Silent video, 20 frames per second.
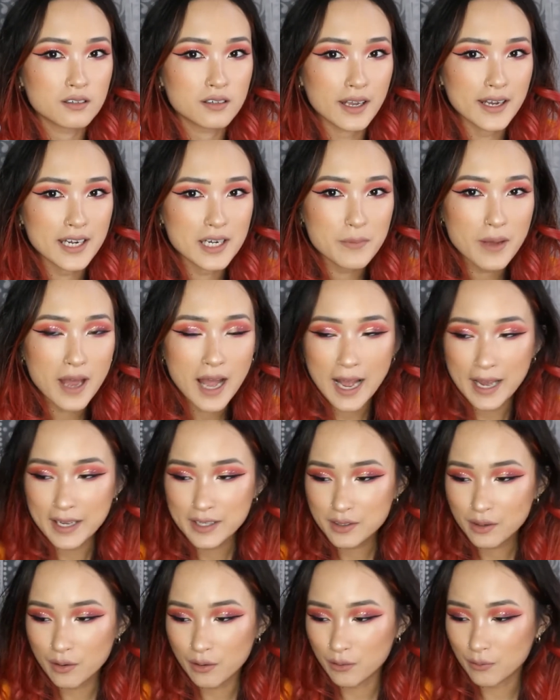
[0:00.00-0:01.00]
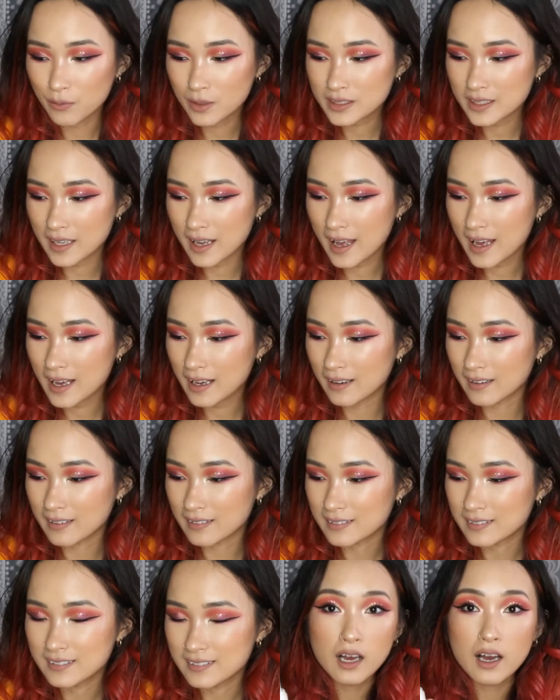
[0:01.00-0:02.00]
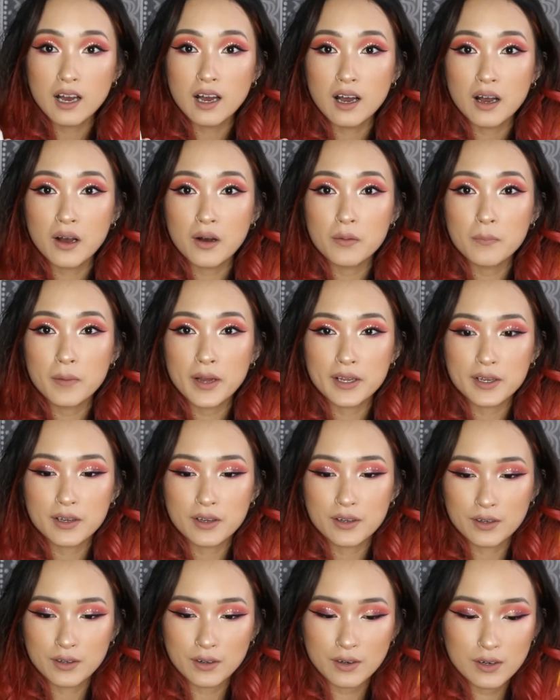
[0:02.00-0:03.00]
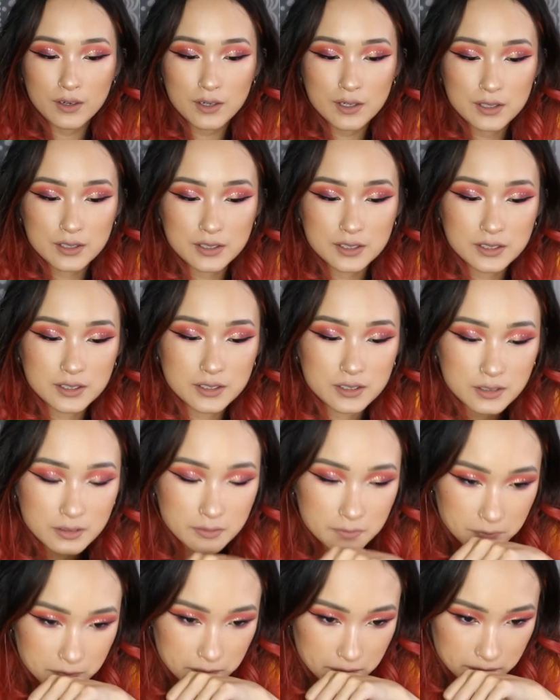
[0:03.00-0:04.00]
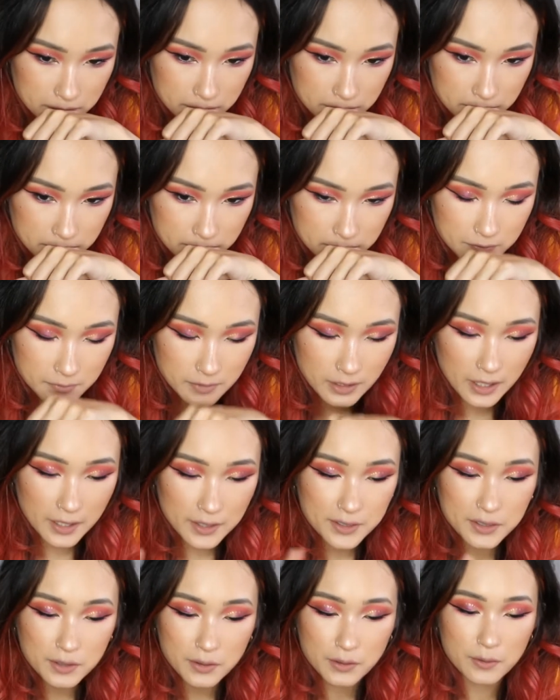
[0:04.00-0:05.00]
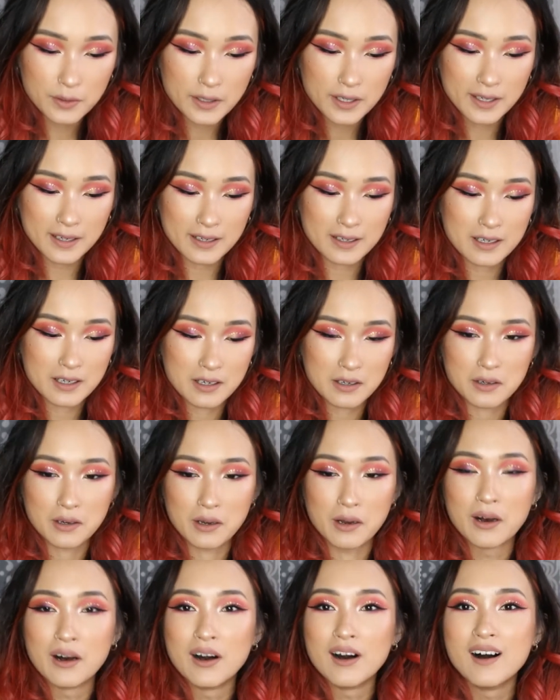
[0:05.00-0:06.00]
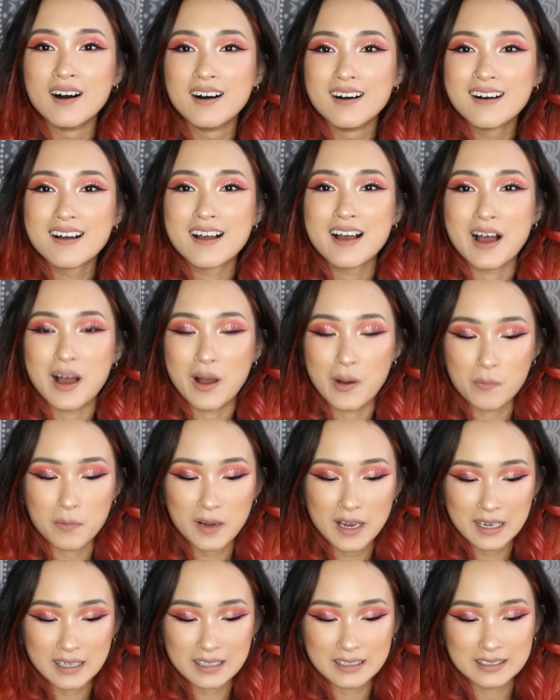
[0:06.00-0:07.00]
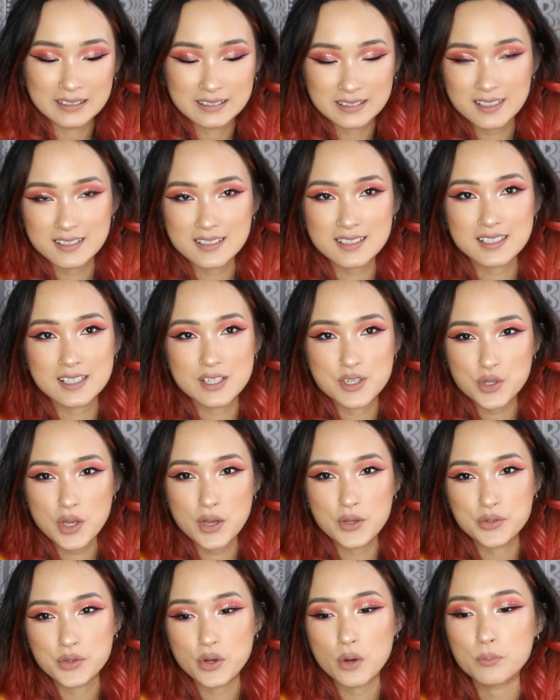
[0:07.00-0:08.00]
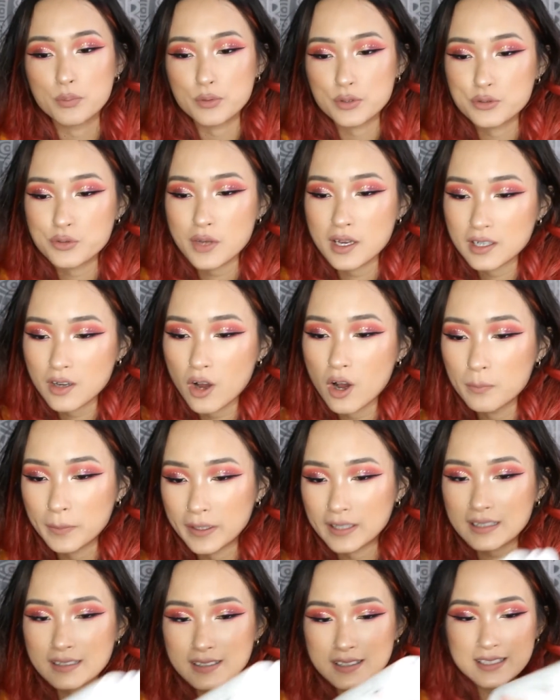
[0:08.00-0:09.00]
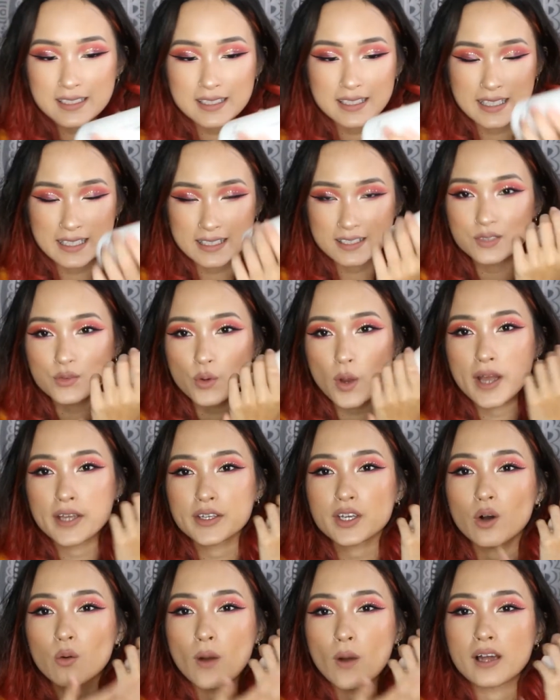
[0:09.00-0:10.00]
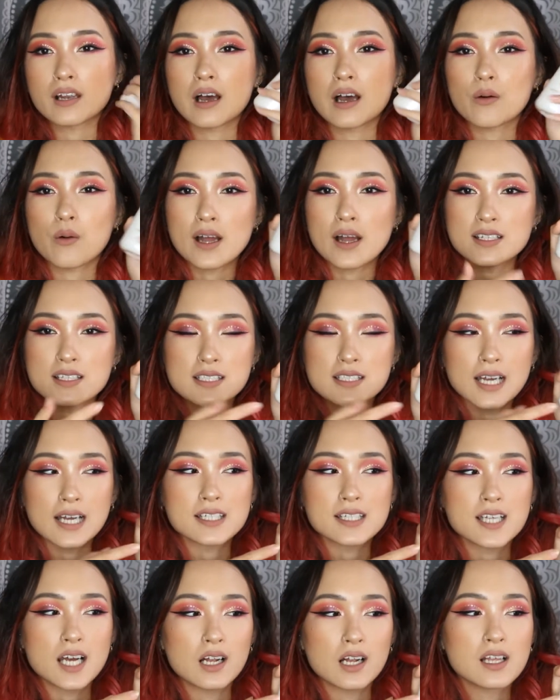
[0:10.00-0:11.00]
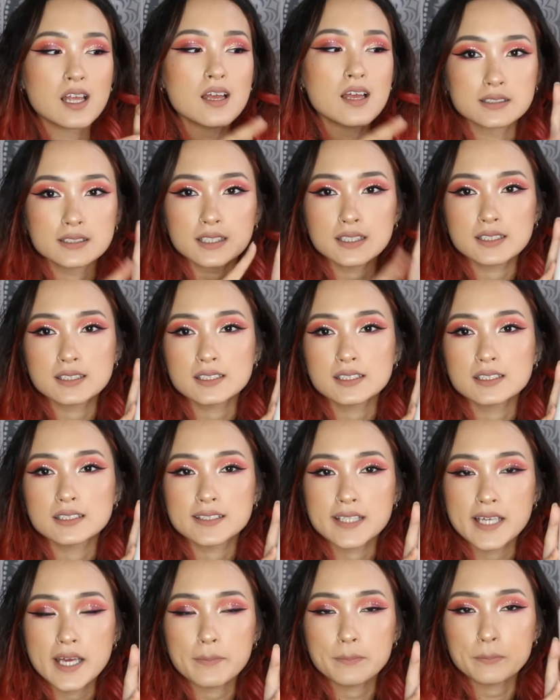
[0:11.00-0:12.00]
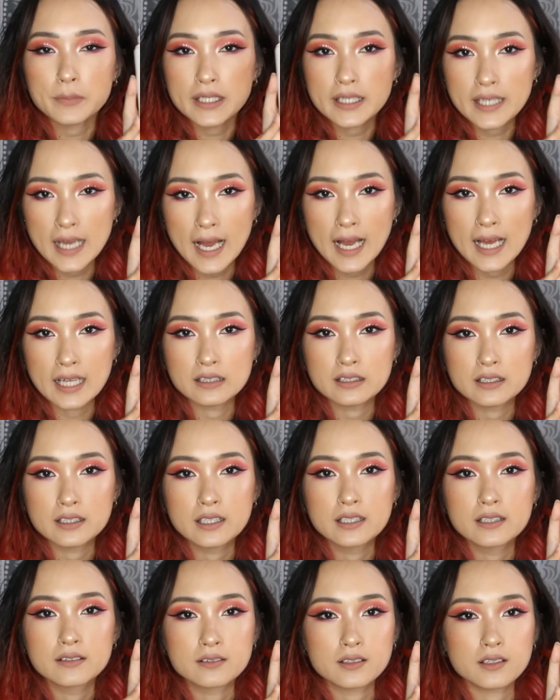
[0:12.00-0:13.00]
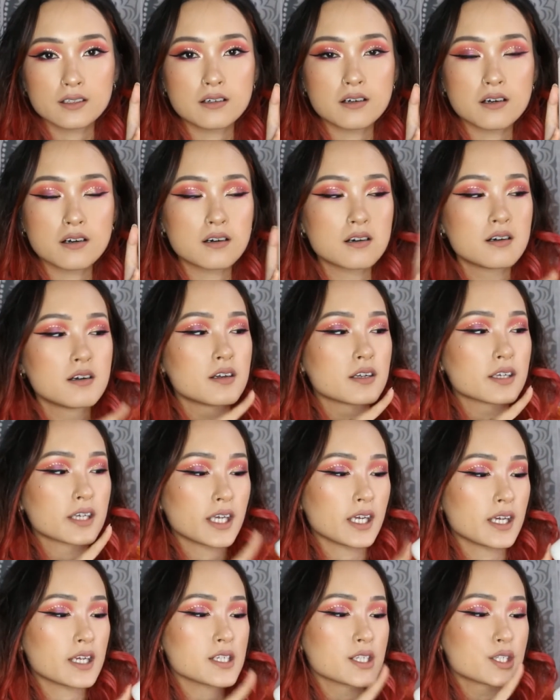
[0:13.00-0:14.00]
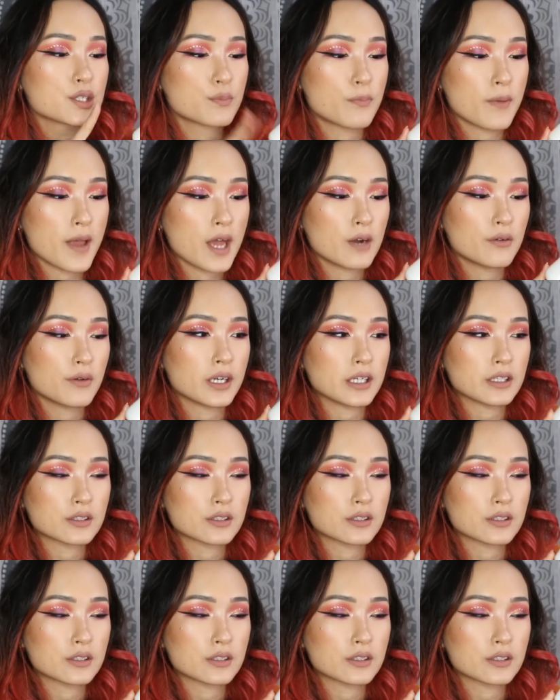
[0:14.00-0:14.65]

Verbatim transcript: 哎，里面还有 What the hell？ Oh my gosh， 还有哎、欸，好吧，那这个虽然说不算空瓶，但是也是快用完了，我还是讲一下好了。这个是天蜜含的 Kingsberry